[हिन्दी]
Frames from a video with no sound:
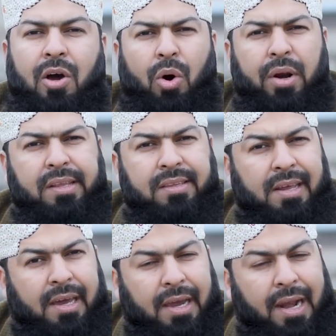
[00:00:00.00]
और
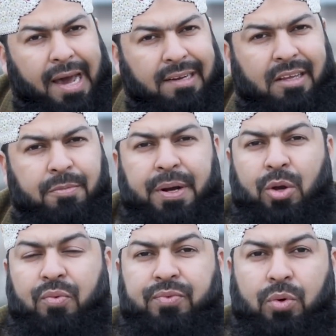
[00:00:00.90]
इतनी गिलाजत भरी
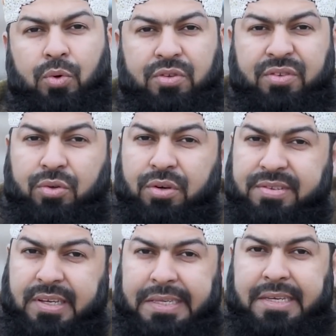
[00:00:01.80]
गुफ्तु जिसको
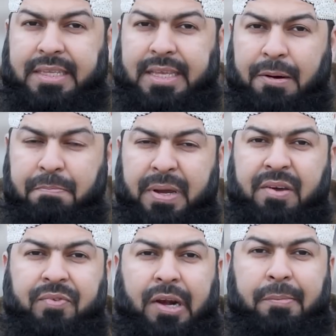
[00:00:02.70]
संजीदा
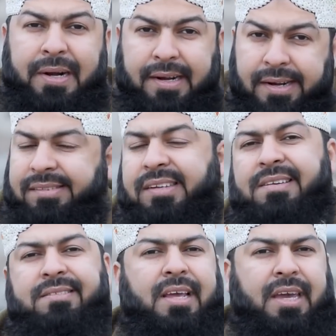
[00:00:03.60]
महफिल में
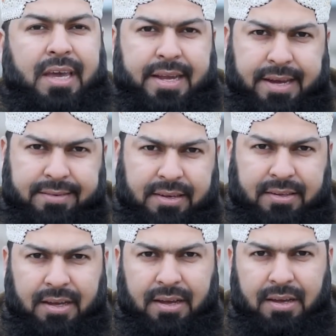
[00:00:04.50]
डिस्कस नहीं किया जा सकता